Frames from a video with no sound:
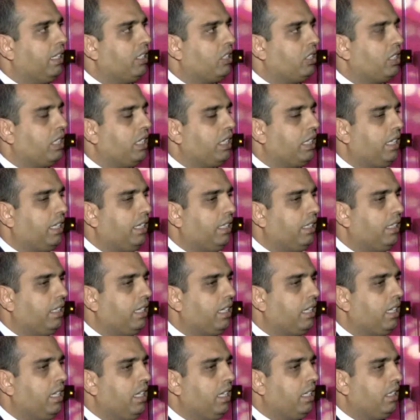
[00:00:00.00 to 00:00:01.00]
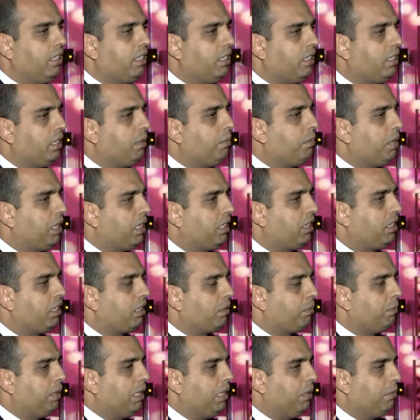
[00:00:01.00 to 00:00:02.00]
الشركه عندك تهتم
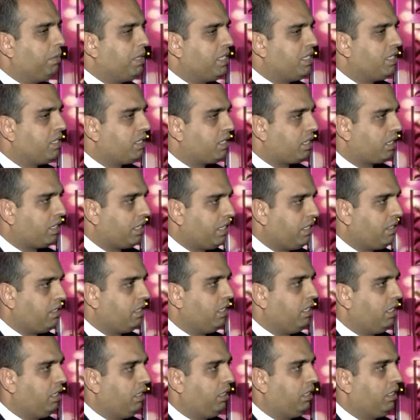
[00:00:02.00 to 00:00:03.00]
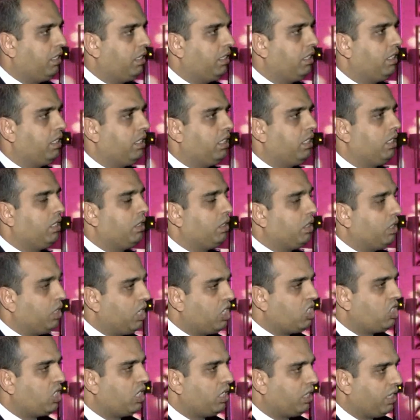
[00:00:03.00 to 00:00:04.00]
اكثر بالبزنس الرئيسي اللي
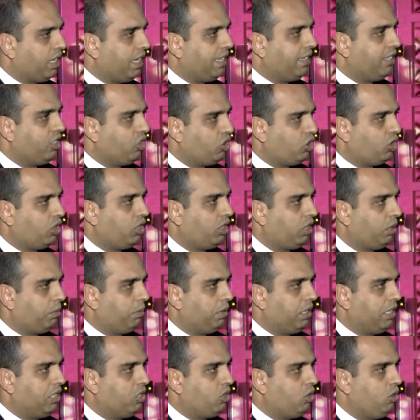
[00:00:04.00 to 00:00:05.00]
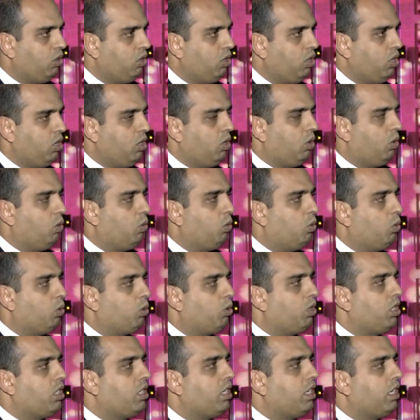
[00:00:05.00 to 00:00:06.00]
نشات هذه الشركه من اجله
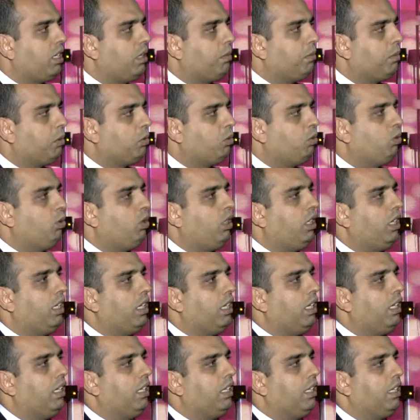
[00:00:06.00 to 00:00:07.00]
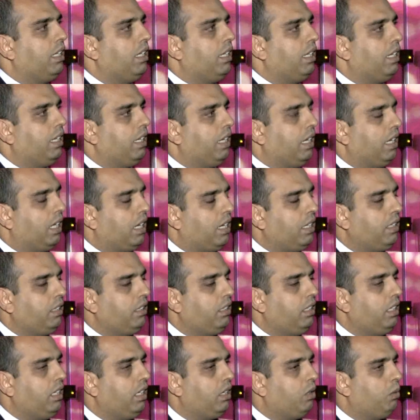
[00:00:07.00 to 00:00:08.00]
وتترك موضوع الاي
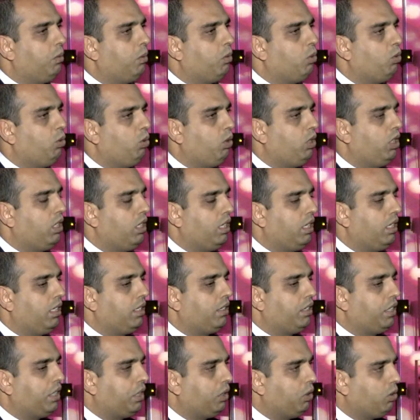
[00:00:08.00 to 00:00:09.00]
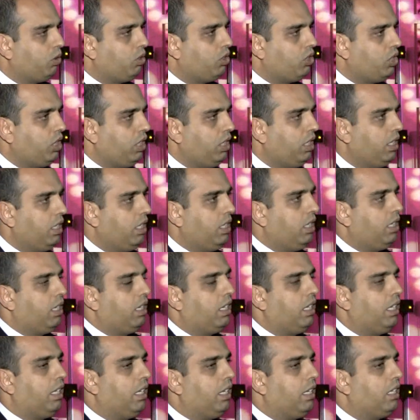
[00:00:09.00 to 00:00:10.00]
تي او موضوع التكنولوجي
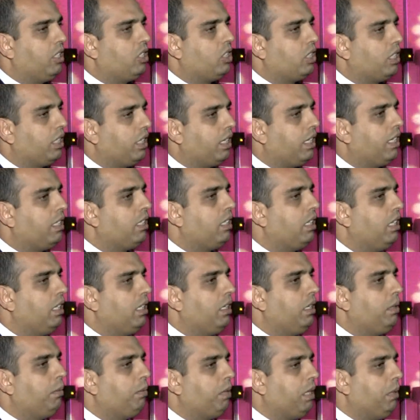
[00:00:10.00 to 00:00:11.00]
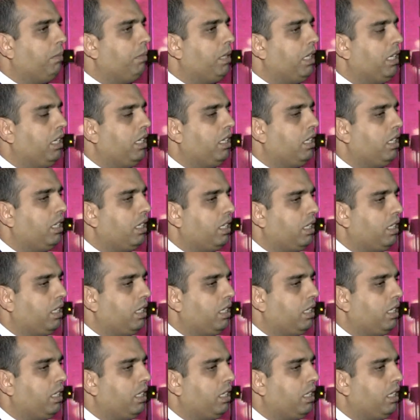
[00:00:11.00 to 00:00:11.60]
للشركات اللي هي بتعمل